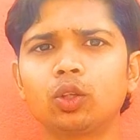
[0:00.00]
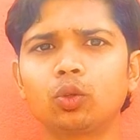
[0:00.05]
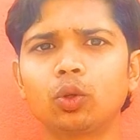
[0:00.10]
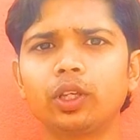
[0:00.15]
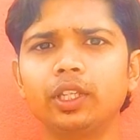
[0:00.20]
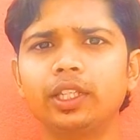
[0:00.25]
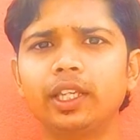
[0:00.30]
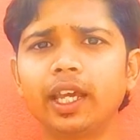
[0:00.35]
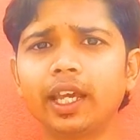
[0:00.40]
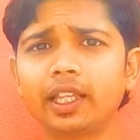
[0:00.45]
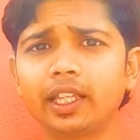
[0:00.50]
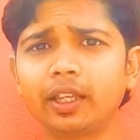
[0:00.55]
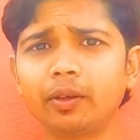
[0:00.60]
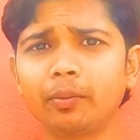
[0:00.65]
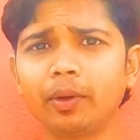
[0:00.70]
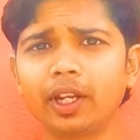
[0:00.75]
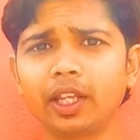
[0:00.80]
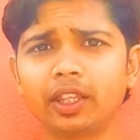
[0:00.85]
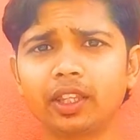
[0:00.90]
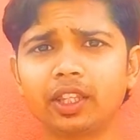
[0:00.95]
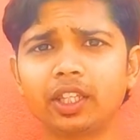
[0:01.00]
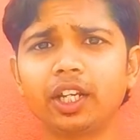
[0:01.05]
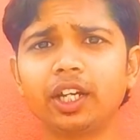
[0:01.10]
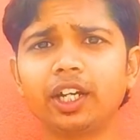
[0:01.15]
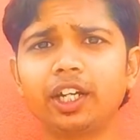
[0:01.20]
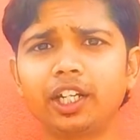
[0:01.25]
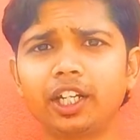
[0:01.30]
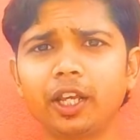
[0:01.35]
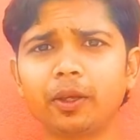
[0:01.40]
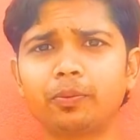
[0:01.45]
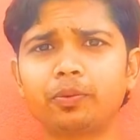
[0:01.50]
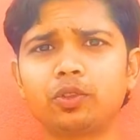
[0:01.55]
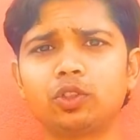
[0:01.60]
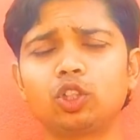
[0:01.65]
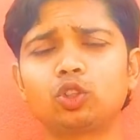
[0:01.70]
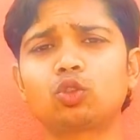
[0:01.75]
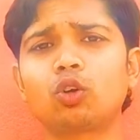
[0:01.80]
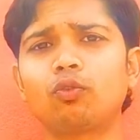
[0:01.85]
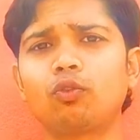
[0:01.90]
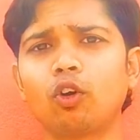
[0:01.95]
तो ये थी मेरी तीन टिप्स
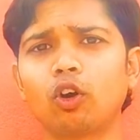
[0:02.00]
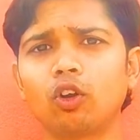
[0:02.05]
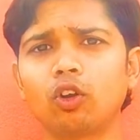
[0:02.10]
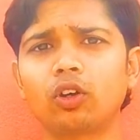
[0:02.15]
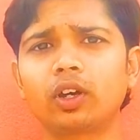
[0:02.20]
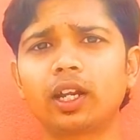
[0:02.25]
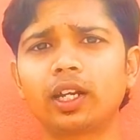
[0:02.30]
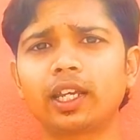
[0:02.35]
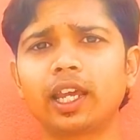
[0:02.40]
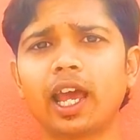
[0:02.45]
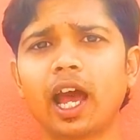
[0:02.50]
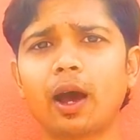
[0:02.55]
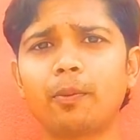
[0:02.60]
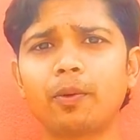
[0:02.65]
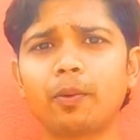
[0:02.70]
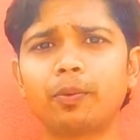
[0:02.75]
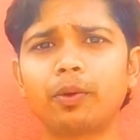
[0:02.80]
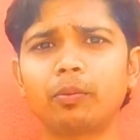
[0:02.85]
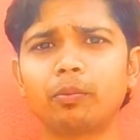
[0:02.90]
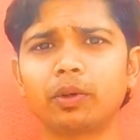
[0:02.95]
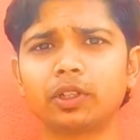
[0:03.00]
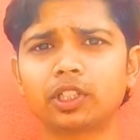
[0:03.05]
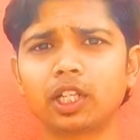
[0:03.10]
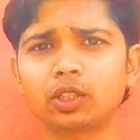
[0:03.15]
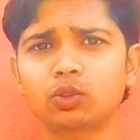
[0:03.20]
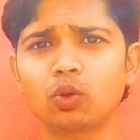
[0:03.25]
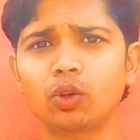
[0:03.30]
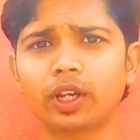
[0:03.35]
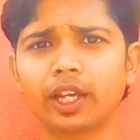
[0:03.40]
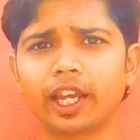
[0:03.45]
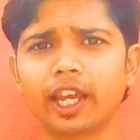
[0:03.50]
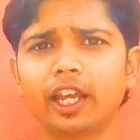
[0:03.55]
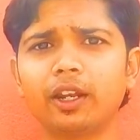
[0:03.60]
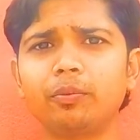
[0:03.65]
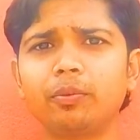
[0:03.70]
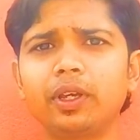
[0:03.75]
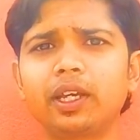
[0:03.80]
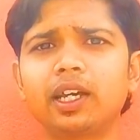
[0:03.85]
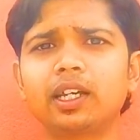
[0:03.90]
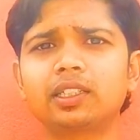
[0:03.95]
जिसको फॉलो करके आप अपने मसल्स को
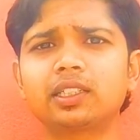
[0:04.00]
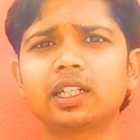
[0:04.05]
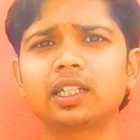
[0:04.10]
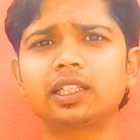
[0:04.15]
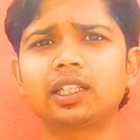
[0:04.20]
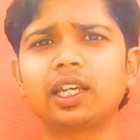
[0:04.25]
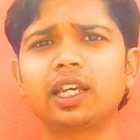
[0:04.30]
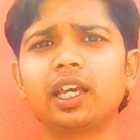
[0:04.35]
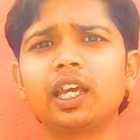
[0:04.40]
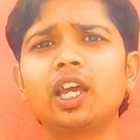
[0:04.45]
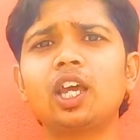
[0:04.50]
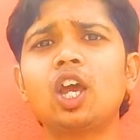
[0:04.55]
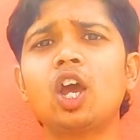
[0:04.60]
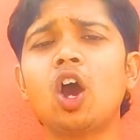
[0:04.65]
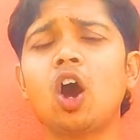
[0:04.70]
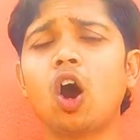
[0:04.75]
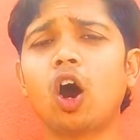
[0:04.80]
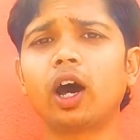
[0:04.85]
गेन भी कर सकते हैं